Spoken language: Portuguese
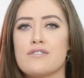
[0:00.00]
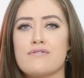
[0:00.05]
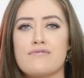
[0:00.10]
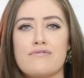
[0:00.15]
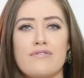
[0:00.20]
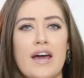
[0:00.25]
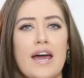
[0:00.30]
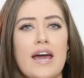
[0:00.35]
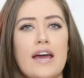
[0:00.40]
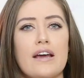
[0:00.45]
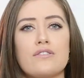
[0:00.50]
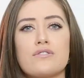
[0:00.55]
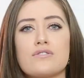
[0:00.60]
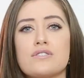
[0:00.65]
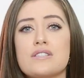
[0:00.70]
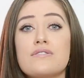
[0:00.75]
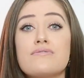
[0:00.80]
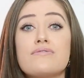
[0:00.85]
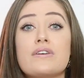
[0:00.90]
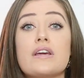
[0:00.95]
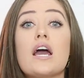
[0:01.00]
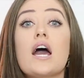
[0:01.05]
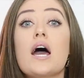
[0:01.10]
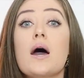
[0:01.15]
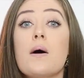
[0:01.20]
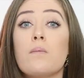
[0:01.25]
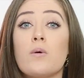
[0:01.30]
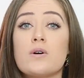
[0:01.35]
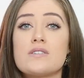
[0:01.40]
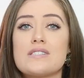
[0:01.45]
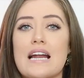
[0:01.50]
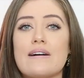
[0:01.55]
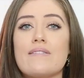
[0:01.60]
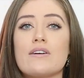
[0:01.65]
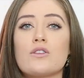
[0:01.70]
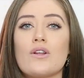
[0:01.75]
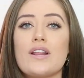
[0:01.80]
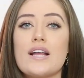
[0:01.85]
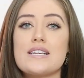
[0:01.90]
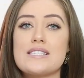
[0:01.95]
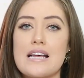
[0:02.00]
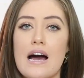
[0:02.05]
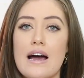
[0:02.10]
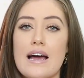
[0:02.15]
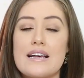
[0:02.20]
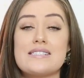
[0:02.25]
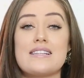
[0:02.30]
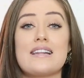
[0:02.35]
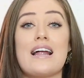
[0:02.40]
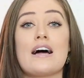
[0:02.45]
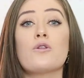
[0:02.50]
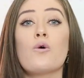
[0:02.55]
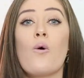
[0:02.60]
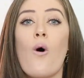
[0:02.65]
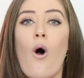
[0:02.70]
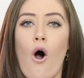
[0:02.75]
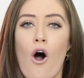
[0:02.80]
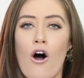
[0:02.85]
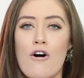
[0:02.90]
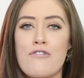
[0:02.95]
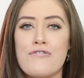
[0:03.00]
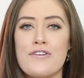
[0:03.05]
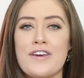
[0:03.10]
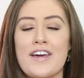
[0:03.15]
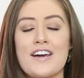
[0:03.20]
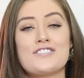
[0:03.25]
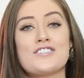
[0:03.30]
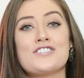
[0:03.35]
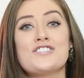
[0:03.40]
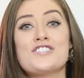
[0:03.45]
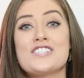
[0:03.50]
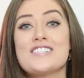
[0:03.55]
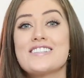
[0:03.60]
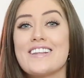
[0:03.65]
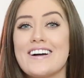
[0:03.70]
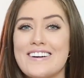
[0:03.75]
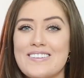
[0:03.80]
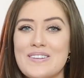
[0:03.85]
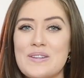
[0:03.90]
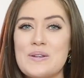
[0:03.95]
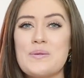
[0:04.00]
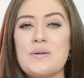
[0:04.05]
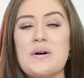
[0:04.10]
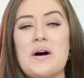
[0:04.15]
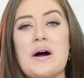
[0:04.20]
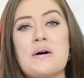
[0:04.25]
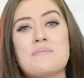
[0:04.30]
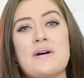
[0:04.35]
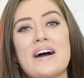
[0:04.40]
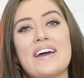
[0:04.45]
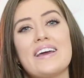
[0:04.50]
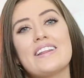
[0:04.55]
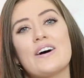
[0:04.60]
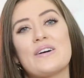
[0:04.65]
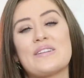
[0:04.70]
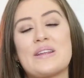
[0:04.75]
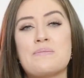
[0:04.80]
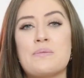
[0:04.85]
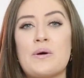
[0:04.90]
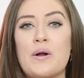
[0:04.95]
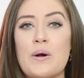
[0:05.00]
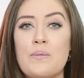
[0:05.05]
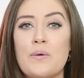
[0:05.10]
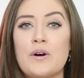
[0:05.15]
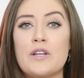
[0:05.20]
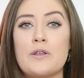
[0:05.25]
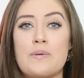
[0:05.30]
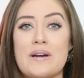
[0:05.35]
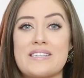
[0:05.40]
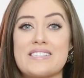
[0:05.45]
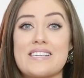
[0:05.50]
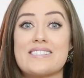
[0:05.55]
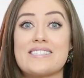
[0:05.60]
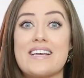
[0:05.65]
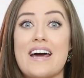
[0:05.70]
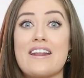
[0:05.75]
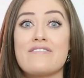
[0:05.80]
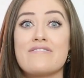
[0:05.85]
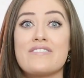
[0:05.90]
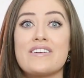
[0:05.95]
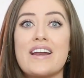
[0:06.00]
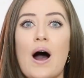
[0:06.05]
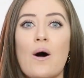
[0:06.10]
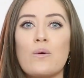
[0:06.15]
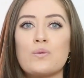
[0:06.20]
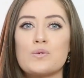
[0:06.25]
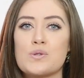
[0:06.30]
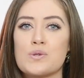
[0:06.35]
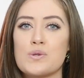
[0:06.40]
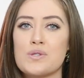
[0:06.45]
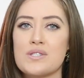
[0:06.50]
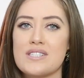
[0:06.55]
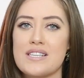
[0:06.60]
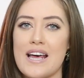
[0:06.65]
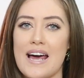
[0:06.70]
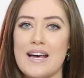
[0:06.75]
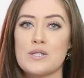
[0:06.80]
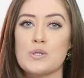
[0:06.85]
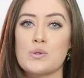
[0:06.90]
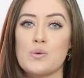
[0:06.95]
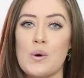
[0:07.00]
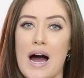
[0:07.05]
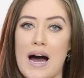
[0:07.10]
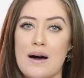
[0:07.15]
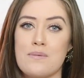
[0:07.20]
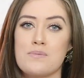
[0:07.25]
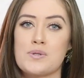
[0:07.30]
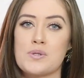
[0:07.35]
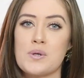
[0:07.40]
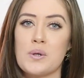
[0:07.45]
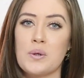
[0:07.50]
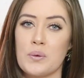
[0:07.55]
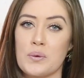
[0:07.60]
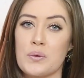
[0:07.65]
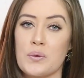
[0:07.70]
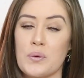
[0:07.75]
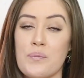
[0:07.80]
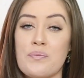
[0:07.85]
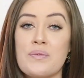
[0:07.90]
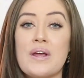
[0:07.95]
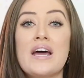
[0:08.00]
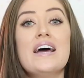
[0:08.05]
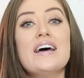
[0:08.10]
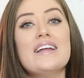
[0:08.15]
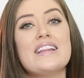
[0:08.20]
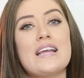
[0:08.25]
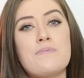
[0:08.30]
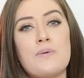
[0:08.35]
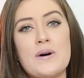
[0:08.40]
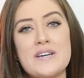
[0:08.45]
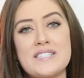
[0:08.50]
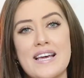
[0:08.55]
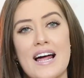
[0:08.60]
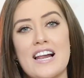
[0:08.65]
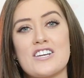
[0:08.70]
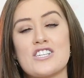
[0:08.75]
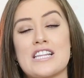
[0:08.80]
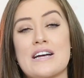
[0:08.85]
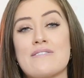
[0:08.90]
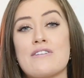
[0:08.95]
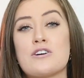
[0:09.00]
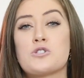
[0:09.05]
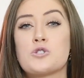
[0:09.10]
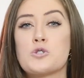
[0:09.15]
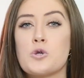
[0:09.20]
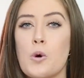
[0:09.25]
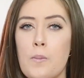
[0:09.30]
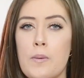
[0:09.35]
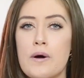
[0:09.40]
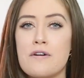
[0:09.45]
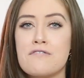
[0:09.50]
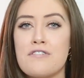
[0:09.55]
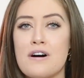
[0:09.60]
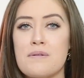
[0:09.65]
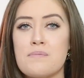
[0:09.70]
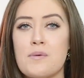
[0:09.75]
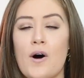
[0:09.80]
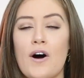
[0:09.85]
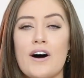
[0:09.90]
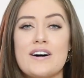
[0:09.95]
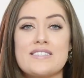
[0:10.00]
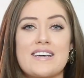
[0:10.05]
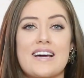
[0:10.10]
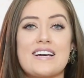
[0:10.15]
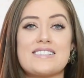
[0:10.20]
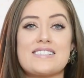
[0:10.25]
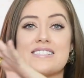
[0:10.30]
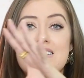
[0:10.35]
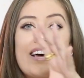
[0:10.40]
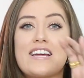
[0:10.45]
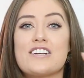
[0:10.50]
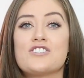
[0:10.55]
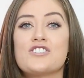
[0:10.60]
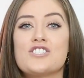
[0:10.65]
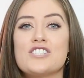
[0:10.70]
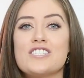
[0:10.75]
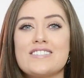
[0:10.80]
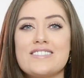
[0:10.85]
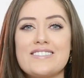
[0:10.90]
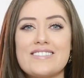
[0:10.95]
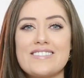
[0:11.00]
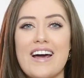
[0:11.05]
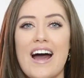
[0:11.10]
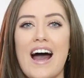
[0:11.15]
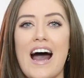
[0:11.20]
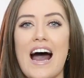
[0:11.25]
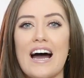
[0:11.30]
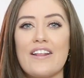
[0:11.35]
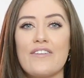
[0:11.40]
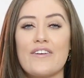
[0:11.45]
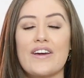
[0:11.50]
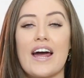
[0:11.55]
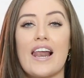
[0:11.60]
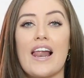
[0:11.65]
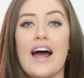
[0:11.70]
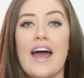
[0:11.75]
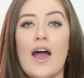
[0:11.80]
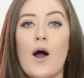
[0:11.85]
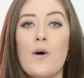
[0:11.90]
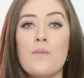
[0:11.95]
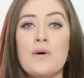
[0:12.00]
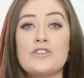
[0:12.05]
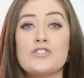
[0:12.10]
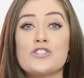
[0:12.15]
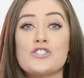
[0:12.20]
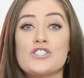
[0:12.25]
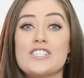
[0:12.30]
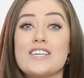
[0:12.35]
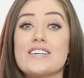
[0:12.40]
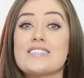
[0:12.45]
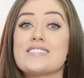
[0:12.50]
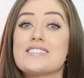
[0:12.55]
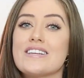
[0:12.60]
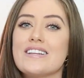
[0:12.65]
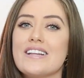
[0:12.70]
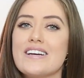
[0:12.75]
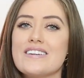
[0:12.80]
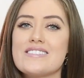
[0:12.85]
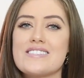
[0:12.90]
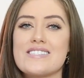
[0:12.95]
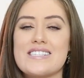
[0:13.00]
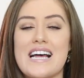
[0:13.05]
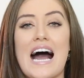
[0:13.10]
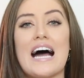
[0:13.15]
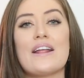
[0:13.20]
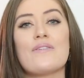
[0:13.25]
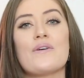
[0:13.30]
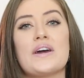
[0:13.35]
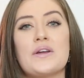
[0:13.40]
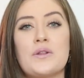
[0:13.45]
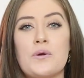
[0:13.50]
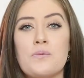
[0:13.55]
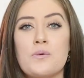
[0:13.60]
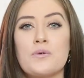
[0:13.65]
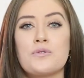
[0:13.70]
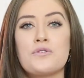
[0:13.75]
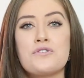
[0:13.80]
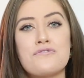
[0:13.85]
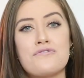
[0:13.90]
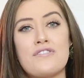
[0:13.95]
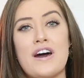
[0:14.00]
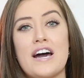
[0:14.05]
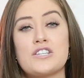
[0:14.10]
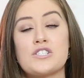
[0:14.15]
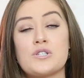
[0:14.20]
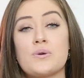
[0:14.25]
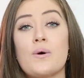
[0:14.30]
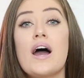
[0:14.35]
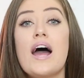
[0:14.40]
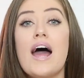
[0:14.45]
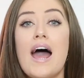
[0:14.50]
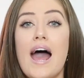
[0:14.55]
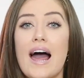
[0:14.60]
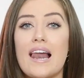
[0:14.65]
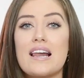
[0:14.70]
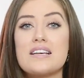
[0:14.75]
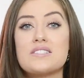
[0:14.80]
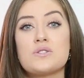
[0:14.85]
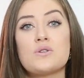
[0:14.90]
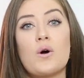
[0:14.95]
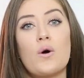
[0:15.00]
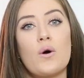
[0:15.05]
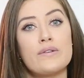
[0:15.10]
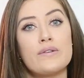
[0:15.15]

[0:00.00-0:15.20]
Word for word: de eventos, enfim, mostrava todo essa, esse lado off que a gente tanto ama e não demorou muito para essa série virar um sucesso absoluto. Depois que ela já estava super famosa, que essa série tinha encerrado e que ela realmente tinha se lançado aí no mundo fashion, ela assinou um